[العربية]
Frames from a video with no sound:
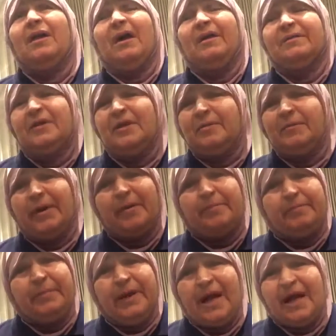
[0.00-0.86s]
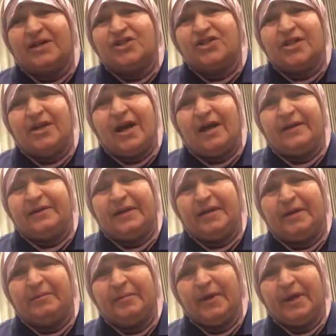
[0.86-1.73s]
العظيم رب العرش
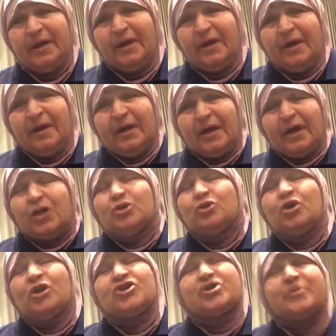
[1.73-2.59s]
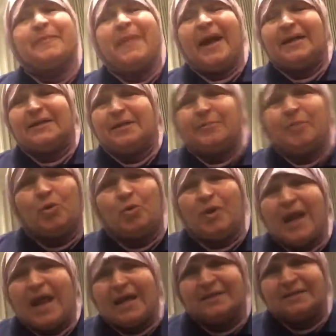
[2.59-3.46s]
العظيم أن يجمع
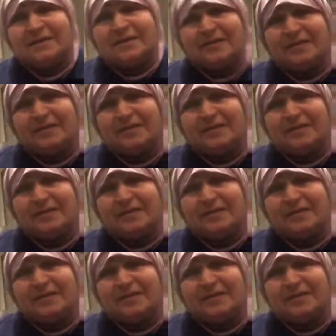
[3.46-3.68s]
أولادي